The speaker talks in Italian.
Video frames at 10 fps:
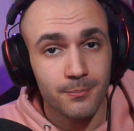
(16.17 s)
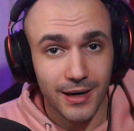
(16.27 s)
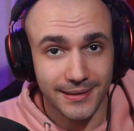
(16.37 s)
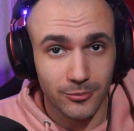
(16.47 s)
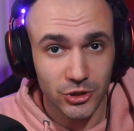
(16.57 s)

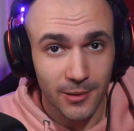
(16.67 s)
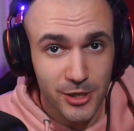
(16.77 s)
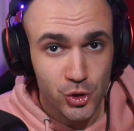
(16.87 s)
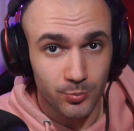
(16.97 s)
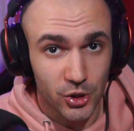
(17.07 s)
Partiamo dal
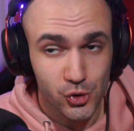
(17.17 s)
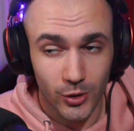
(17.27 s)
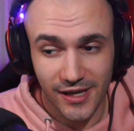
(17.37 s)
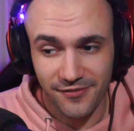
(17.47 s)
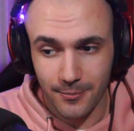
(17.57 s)
presupposto
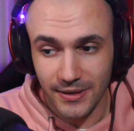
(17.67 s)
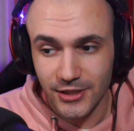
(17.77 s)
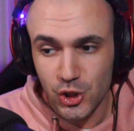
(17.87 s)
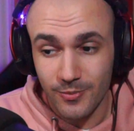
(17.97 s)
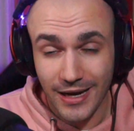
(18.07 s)
che i
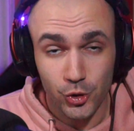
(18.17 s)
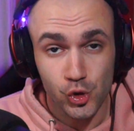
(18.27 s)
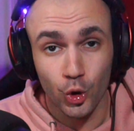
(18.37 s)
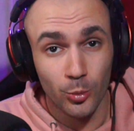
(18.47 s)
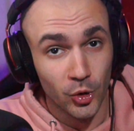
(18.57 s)
frammenti cimelio
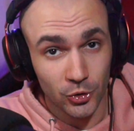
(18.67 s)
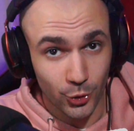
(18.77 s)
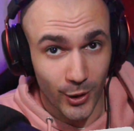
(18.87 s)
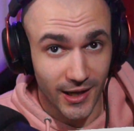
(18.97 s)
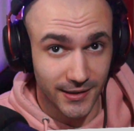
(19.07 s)
sono
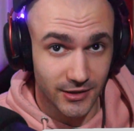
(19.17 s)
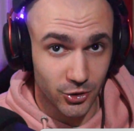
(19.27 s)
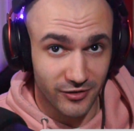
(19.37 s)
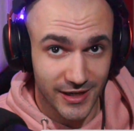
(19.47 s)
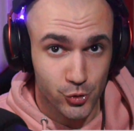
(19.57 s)
molto rari da
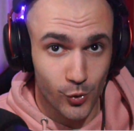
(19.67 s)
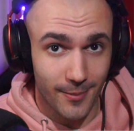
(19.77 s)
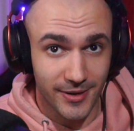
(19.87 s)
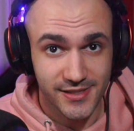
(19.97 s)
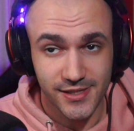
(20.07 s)
trovare su
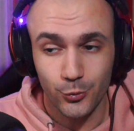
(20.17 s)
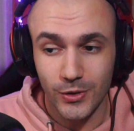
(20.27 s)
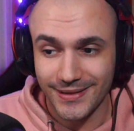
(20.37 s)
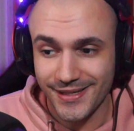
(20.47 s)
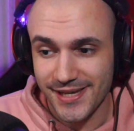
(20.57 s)
Apex,
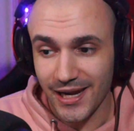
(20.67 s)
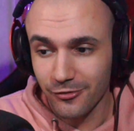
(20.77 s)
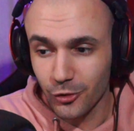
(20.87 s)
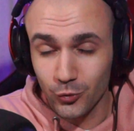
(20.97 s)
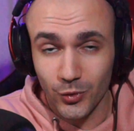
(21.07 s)
quindi se hai la
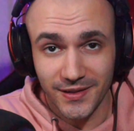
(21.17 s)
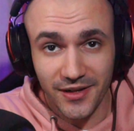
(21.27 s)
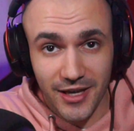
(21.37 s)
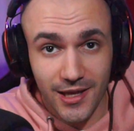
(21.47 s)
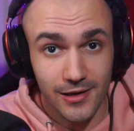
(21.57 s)
fortuna di
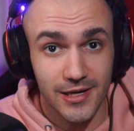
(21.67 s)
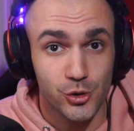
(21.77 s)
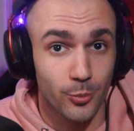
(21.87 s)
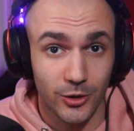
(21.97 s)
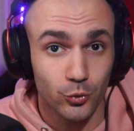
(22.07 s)
averli,
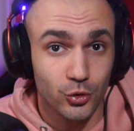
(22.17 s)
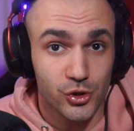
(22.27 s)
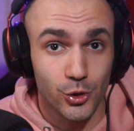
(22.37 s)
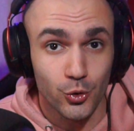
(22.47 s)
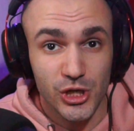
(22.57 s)
soprattutto
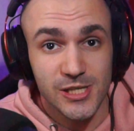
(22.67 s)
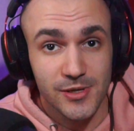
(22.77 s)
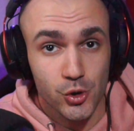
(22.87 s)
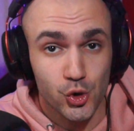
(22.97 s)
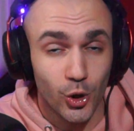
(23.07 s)
se non ci hai
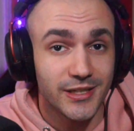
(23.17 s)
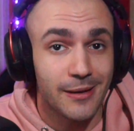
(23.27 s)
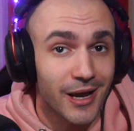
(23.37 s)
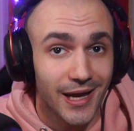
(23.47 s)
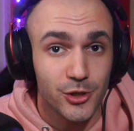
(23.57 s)
speso soldi e
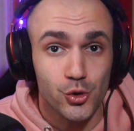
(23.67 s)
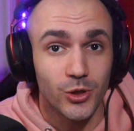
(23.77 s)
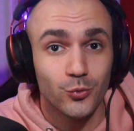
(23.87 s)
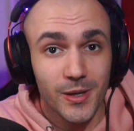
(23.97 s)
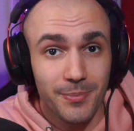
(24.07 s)
magari sono
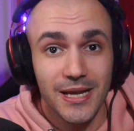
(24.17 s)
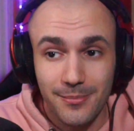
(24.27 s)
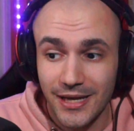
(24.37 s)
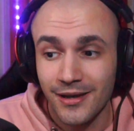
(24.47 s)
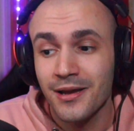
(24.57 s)
i tuoi
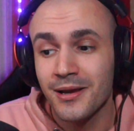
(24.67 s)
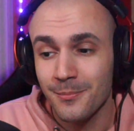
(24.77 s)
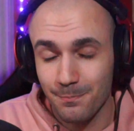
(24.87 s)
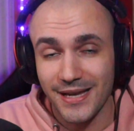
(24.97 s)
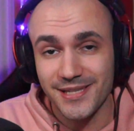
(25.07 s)
primi,
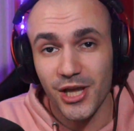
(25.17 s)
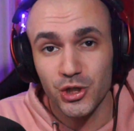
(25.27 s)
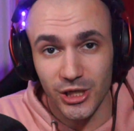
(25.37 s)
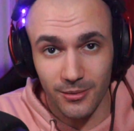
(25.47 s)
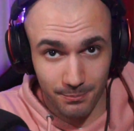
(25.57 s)

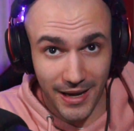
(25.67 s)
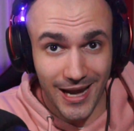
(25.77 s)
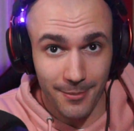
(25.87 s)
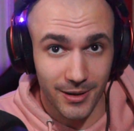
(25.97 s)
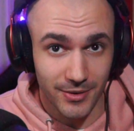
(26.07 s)
Pensaci
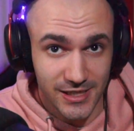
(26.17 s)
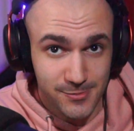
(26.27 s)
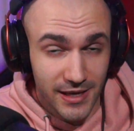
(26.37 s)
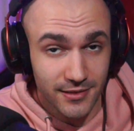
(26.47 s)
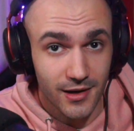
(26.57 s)
bene prima di
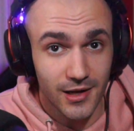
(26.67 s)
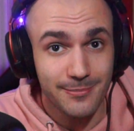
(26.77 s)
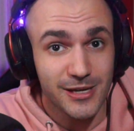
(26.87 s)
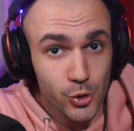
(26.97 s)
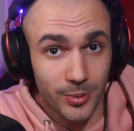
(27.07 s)
spenderli,
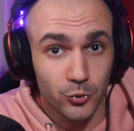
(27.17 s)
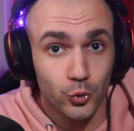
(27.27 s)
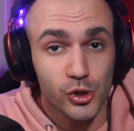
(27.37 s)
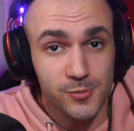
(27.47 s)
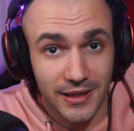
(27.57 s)
ma
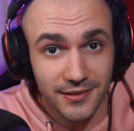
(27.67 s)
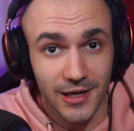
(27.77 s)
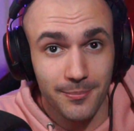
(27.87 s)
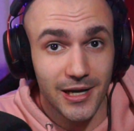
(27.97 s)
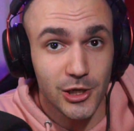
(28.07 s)
soprattutto
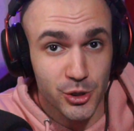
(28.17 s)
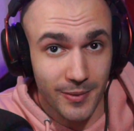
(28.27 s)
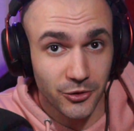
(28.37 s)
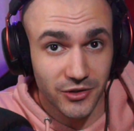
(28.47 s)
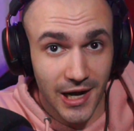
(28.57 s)
spendili per il
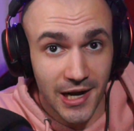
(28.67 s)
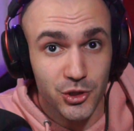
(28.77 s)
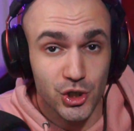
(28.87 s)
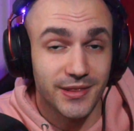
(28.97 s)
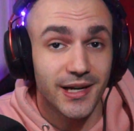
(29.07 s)
cimelio della
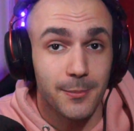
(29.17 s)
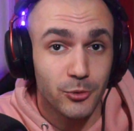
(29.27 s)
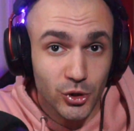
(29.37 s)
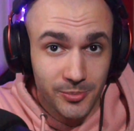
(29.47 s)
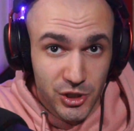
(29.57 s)
leggenda che
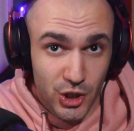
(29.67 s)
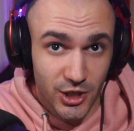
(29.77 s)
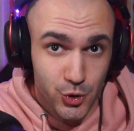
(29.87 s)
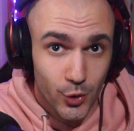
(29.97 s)
più ti piace da